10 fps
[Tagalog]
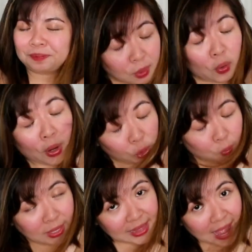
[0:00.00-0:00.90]
So,
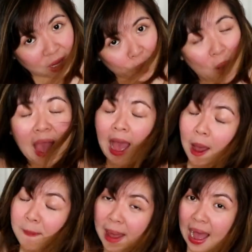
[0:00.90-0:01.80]
kukintuhan tayo
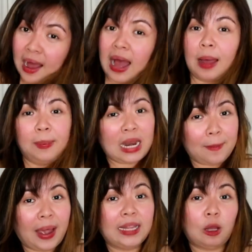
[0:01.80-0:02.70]
habang
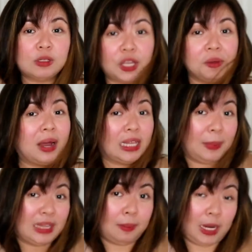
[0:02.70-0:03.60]
pinapakita ko sa inyo
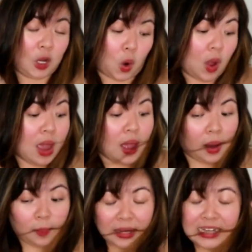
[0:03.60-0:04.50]
mga damit na bili ko.
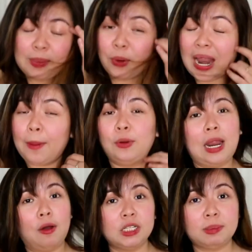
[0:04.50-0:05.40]
Magsisimula
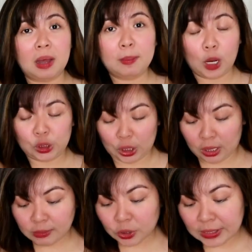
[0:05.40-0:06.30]
muna ako sa mga
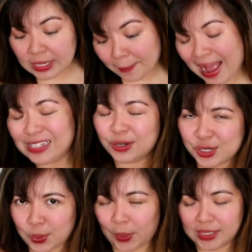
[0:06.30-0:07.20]
bottoms or sa pants
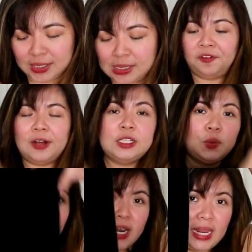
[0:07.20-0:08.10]
or shorts. The
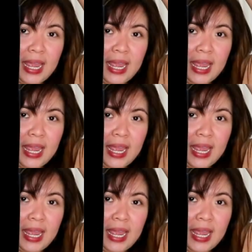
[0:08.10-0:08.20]
first one